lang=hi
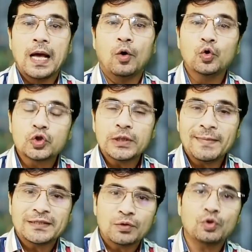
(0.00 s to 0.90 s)
उसी
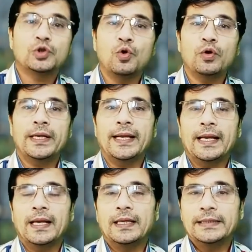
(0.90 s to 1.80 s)
में से कुछ लोगों ने
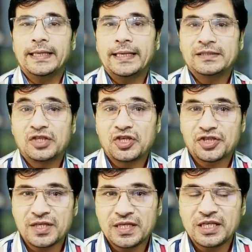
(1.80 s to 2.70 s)
ये
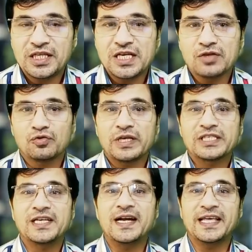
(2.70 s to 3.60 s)
सजेशन दी थी कि इसको
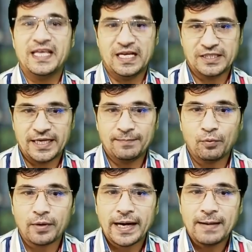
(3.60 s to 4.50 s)
एक्सटेंड किया जाए
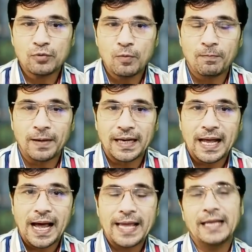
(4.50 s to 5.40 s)
प्रोग्राम को
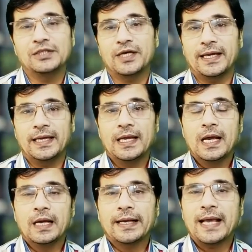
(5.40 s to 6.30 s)
बढ़ाया जाए
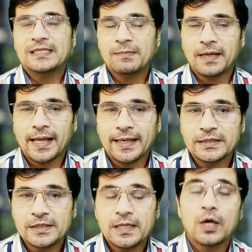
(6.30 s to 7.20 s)
कैसे बढ़ाएं
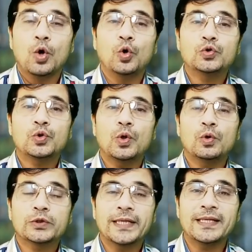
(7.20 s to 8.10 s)
जी उसको
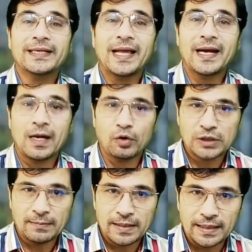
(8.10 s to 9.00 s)
उसके अंदर कनाडा को
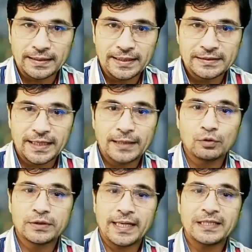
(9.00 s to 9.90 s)
शामिल कर दिया जाए तो
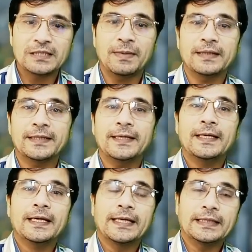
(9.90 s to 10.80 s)
जाहिर सी बात है
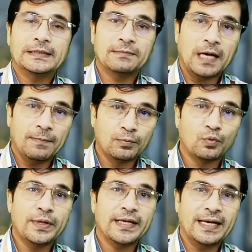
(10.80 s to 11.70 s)
कि जब आप
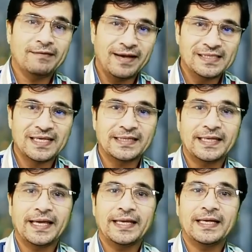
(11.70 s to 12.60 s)
कोई एडवाइस देते
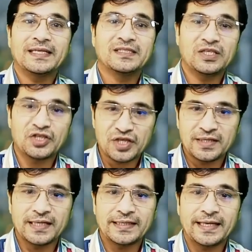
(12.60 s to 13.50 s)
हैं या सजेशन
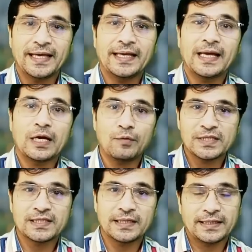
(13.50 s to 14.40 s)
देते हैं या
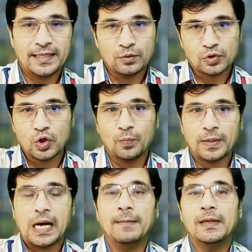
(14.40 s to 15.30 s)
रिक्वेस्ट करते हैं तो उसके
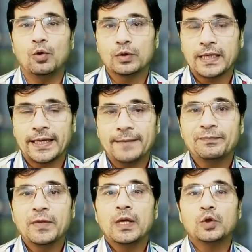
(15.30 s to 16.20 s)
ऊपर अमल होता है
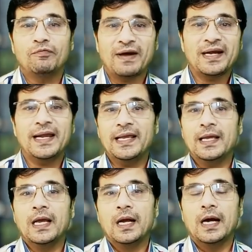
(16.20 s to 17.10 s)
तो फाइनली
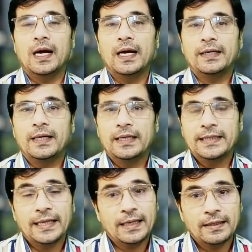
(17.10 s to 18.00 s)

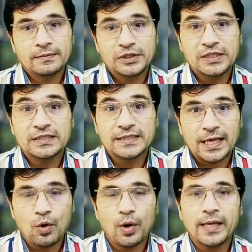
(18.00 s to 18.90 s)
ये चीज़ तय
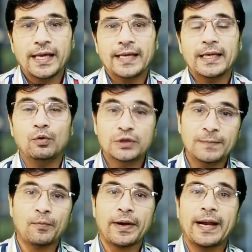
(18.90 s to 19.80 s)
हो गई है कि उसी
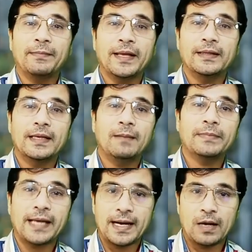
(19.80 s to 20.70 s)
प्रोग्राम के अंदर हम
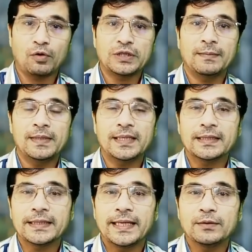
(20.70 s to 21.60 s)
कनाडा को शामिल
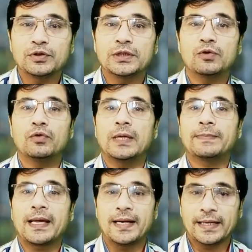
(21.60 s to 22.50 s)
करते हैं तो जिन लोगों ने अब
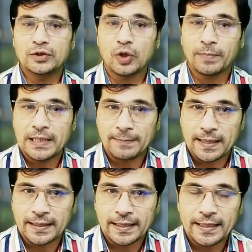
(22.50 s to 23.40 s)
कनाडा की जॉब के लिए अप्लाई
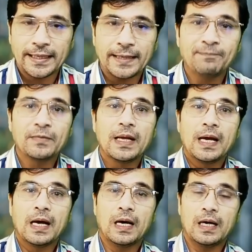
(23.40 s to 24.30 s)
करना है
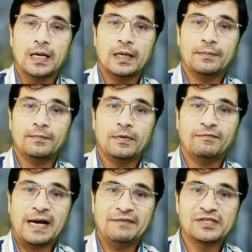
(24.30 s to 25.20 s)

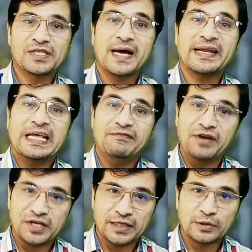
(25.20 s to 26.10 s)
फाइव स्टार
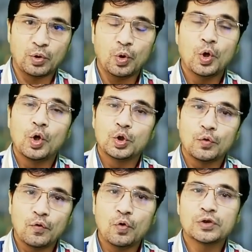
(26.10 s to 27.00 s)
एविएशन के थ्रू तो
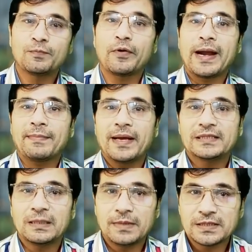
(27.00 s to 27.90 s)
वो उस प्रोग्राम का
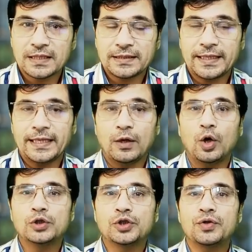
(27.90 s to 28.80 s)
हिस्सा बन सकते हैं
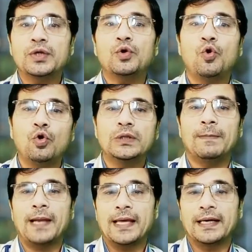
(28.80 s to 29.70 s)
और जिन्होंने खुद
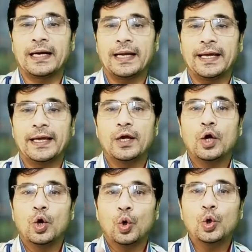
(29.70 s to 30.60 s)
अप्लाई करना है
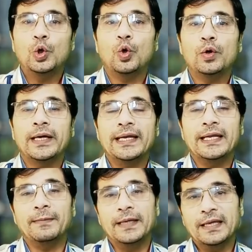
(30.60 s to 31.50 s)
उन लोगों के लिए
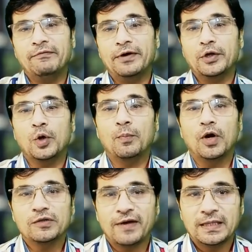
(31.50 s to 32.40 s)
भी ये वीडियो
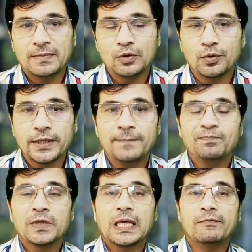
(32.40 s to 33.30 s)
बहुत फ़ायदेमंद होगी
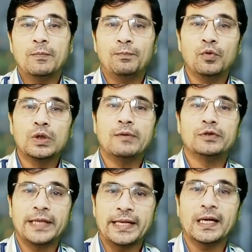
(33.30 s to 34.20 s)
कि वो पूरा वो
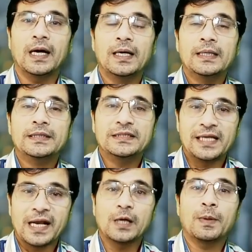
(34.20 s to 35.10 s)
तरीका जिस
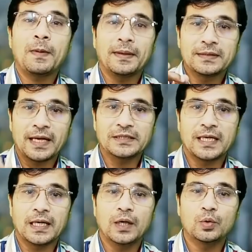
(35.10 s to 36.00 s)
तरीके के ऊपर मैं बात करने जा
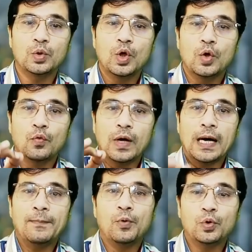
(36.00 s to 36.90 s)
रहा हूँ वो
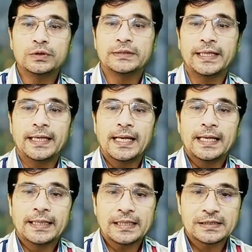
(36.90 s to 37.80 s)
आप खुद से
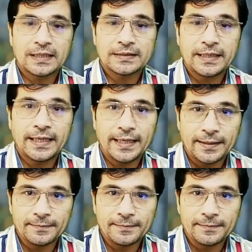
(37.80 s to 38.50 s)
कर सकते हैं